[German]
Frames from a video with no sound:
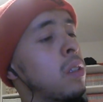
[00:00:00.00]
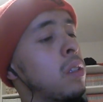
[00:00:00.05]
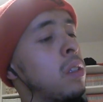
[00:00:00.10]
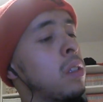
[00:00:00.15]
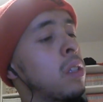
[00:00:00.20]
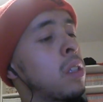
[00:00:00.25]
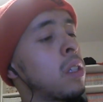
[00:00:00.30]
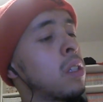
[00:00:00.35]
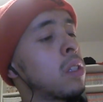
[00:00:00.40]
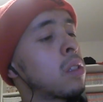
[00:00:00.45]

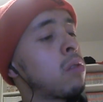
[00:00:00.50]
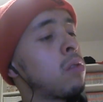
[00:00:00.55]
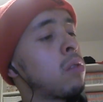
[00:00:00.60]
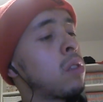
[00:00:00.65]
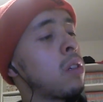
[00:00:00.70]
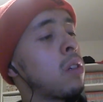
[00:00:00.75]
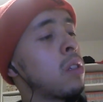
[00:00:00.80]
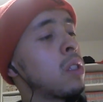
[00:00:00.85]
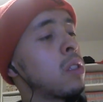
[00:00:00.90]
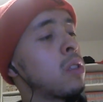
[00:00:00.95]
Sieht ganz
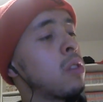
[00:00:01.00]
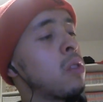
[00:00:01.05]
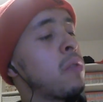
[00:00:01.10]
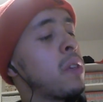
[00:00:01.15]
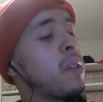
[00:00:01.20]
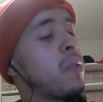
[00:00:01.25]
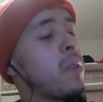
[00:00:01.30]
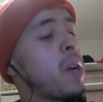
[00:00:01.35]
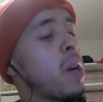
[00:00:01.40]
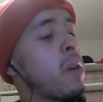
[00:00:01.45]
gut aus,
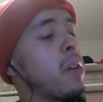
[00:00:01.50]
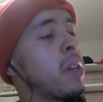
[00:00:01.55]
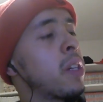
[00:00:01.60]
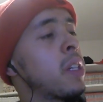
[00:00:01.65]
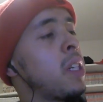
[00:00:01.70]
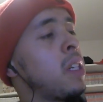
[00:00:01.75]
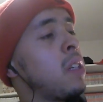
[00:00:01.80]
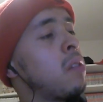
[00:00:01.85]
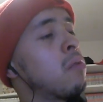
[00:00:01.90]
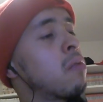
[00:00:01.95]
so wie
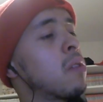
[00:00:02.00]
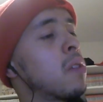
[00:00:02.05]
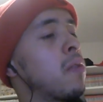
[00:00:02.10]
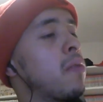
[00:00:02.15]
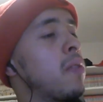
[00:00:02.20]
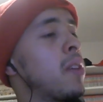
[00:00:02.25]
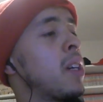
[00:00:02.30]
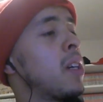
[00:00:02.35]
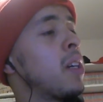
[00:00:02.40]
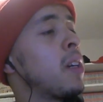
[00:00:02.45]
Fairy Tale
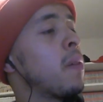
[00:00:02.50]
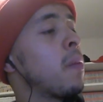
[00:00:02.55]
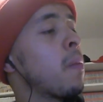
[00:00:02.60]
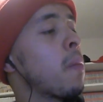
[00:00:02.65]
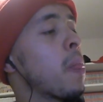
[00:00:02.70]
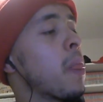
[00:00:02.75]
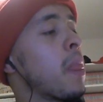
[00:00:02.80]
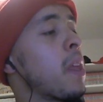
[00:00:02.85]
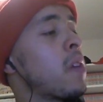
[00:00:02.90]
ungefähr.